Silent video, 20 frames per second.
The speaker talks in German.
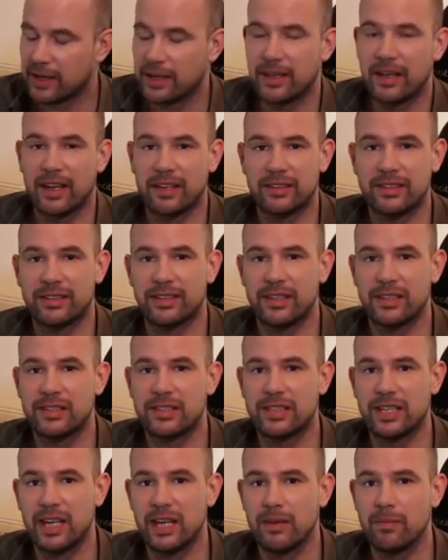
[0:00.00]
Das
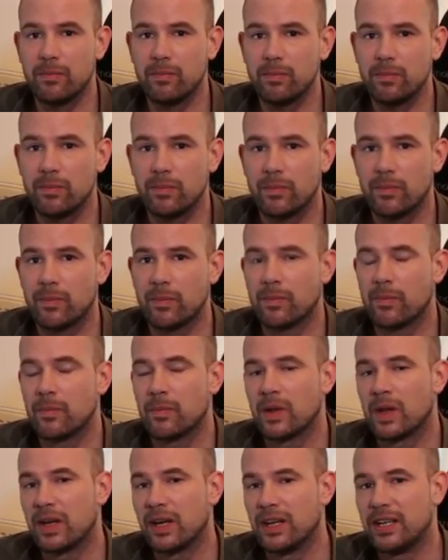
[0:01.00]
System
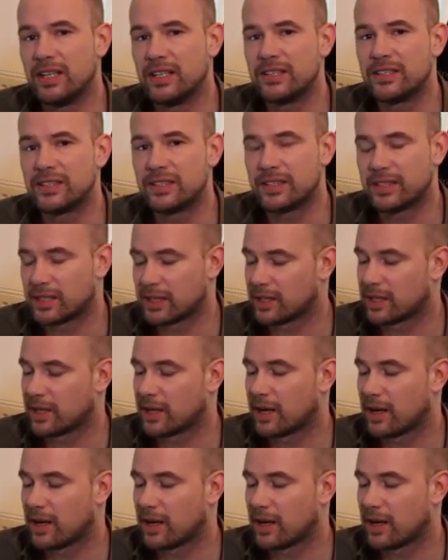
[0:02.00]
ist